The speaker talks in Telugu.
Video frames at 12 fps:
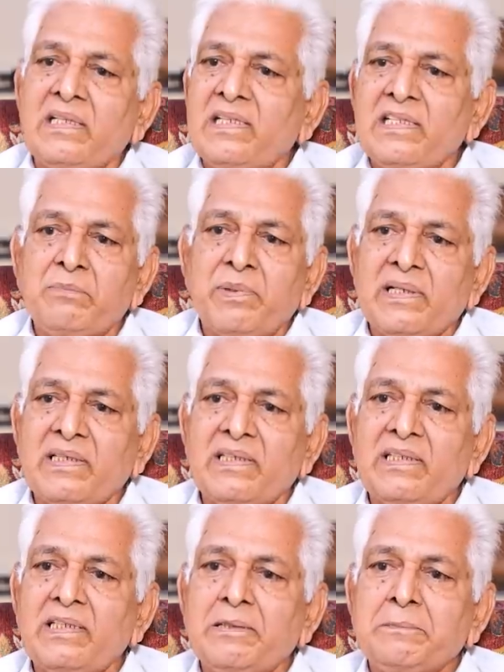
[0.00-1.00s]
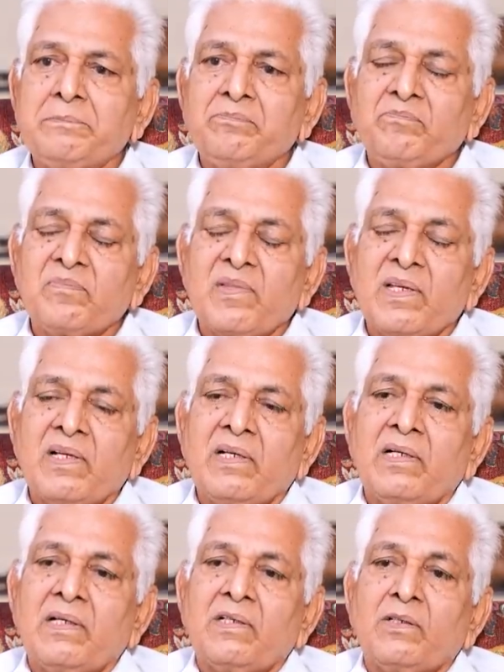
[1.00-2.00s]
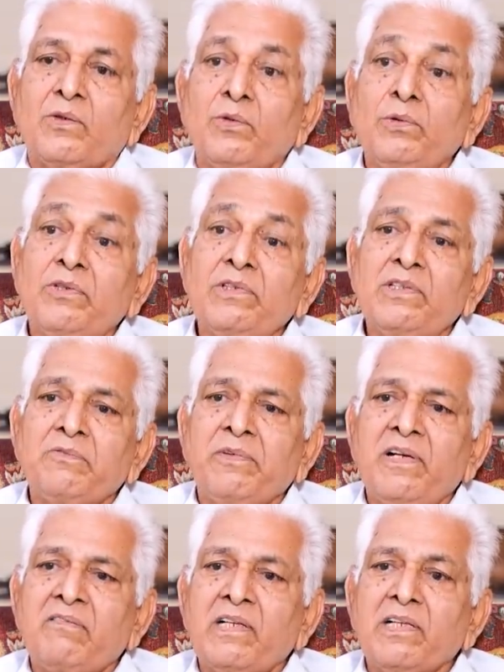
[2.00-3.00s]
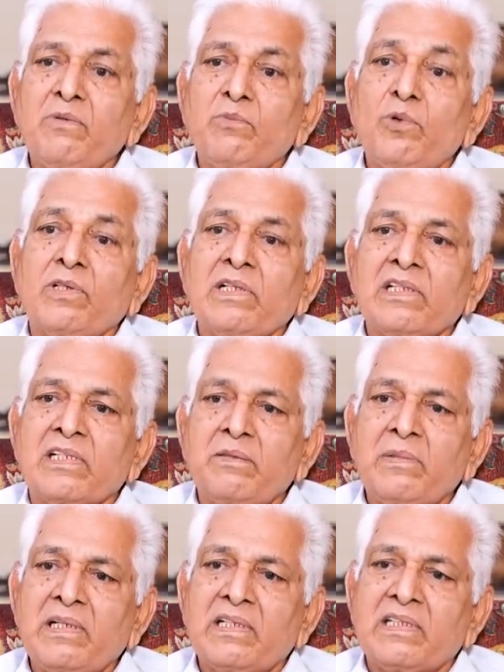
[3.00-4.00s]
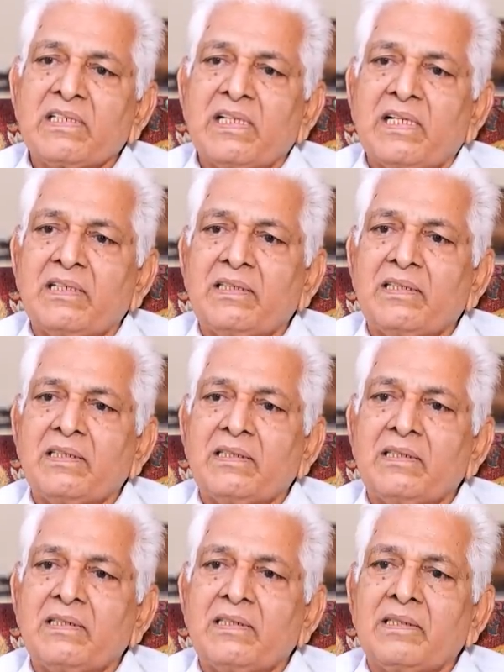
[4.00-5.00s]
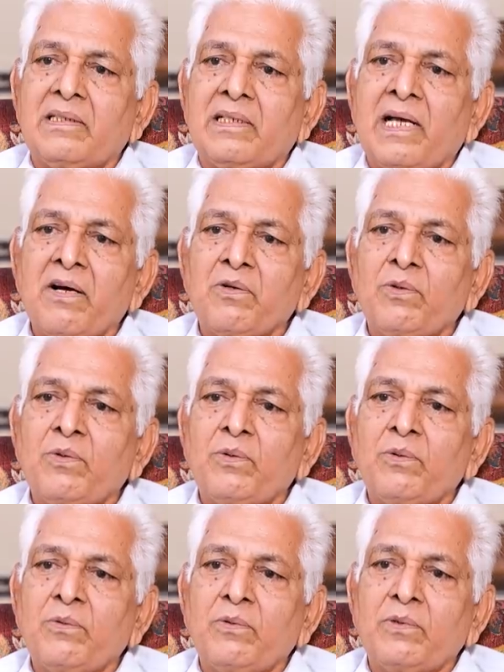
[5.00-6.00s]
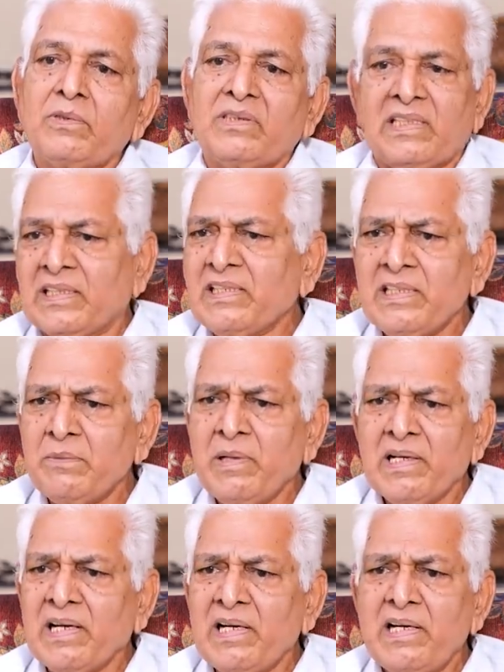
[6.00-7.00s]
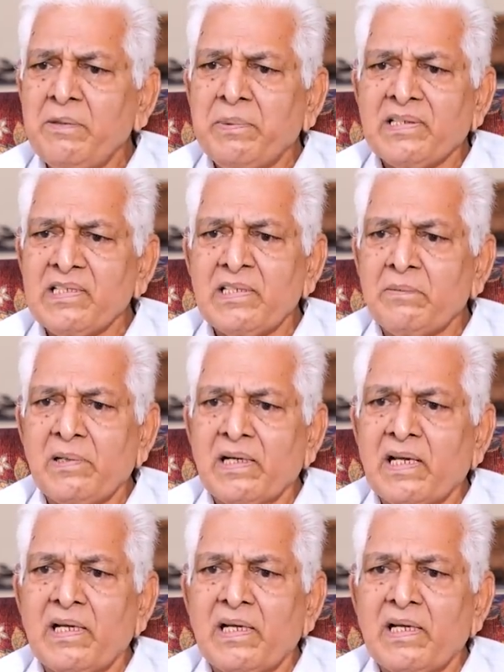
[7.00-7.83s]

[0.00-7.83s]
లేదని చెప్పాను కదండి టూ థౌజండ్ ఫైవ్ వరకు మూడు వందల సినిమాలు చేశా నాకు చిన్న సినిమాలు కానివ్వండి పెద్ద సినిమాలు